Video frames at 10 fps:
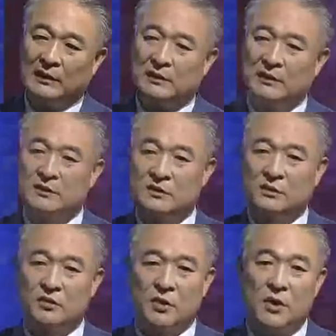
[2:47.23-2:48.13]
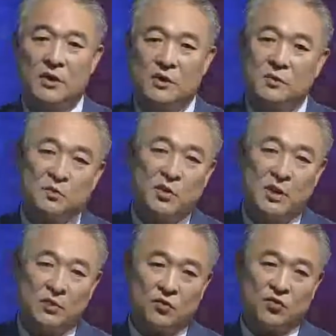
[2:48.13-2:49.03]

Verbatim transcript: 그런 것도 습관이고